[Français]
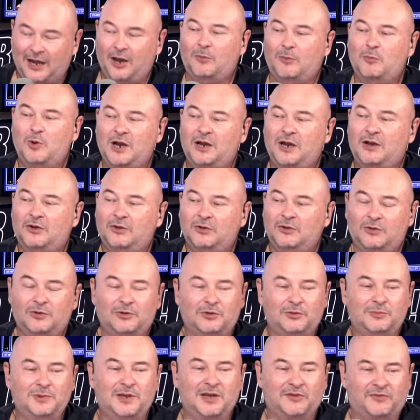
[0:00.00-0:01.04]
Hein. Alors, moi,
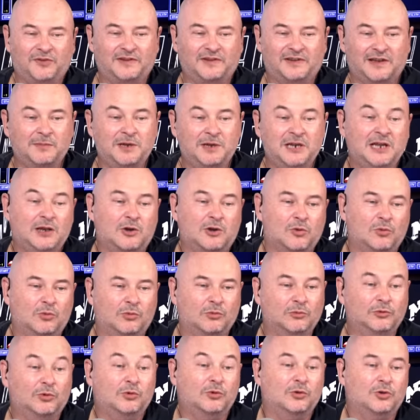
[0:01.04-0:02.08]
le, mien fait ça, mais il est con.
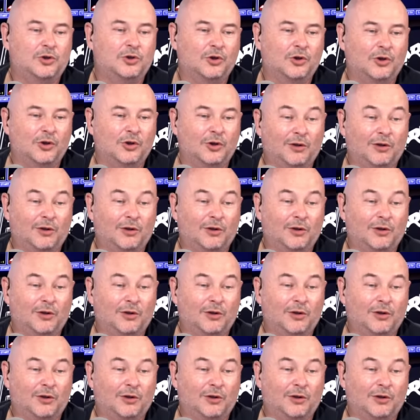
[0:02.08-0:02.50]
Donc, euh,